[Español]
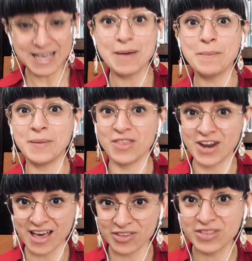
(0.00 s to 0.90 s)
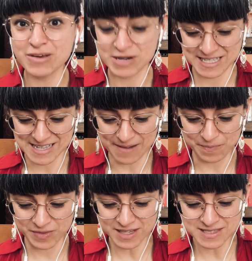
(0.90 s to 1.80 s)
empedrado de
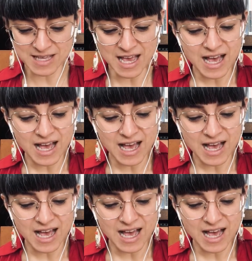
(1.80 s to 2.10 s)
brillantes,